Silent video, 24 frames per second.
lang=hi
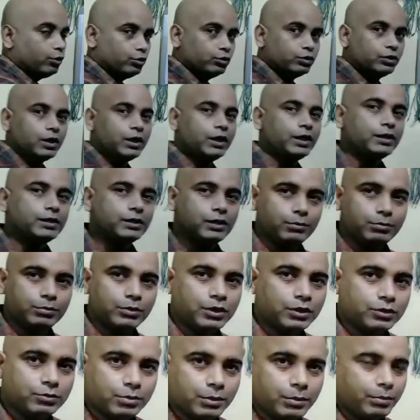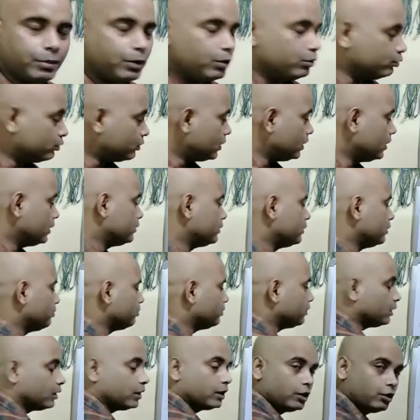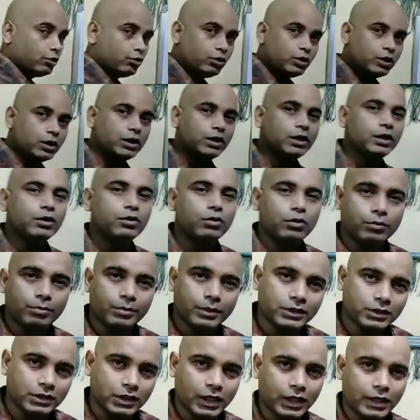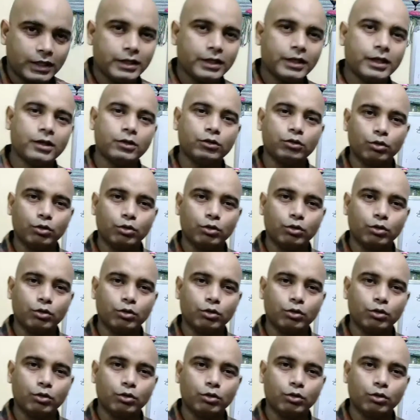उसके रिसेप्टर्स पे उसके रिसेप्टर निकोटिनिक और मस्कैरिनिक